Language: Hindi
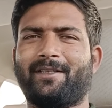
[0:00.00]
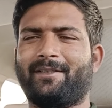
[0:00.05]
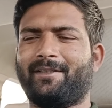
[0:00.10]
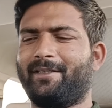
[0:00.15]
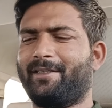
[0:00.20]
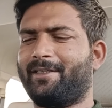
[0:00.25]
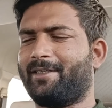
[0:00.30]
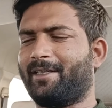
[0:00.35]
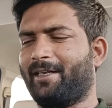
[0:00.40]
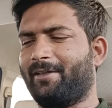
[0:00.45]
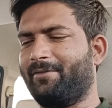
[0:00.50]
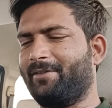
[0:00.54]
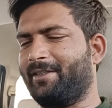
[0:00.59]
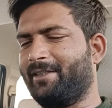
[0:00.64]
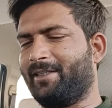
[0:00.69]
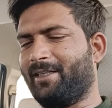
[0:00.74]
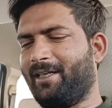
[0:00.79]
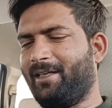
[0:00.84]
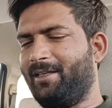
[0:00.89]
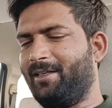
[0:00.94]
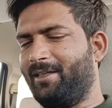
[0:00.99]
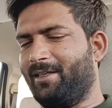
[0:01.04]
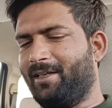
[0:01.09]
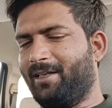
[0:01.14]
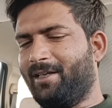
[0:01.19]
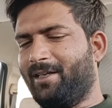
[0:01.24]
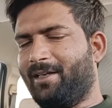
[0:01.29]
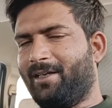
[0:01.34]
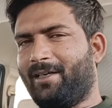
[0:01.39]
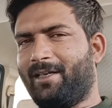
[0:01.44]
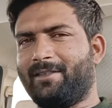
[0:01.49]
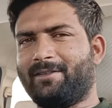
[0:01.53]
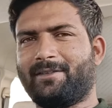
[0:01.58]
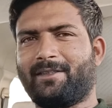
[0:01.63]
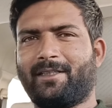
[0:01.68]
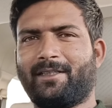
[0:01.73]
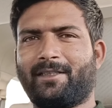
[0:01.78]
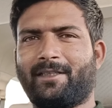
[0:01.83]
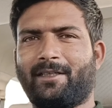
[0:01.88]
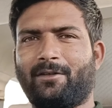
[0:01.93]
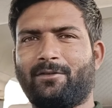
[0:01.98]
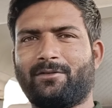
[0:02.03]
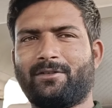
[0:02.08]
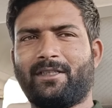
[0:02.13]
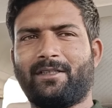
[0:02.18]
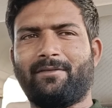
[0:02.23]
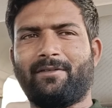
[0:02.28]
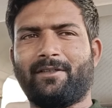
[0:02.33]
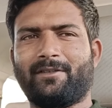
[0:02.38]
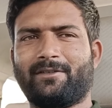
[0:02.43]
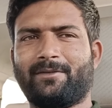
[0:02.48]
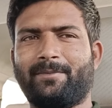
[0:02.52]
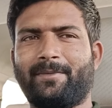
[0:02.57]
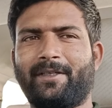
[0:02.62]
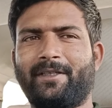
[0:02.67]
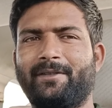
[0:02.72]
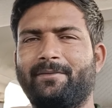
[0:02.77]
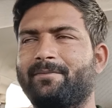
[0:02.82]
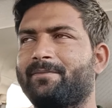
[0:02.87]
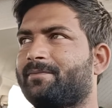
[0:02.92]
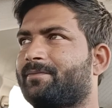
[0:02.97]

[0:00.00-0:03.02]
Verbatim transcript: करते हैं ड्राइविंग का खास करके हाउस ड्राइवर्स में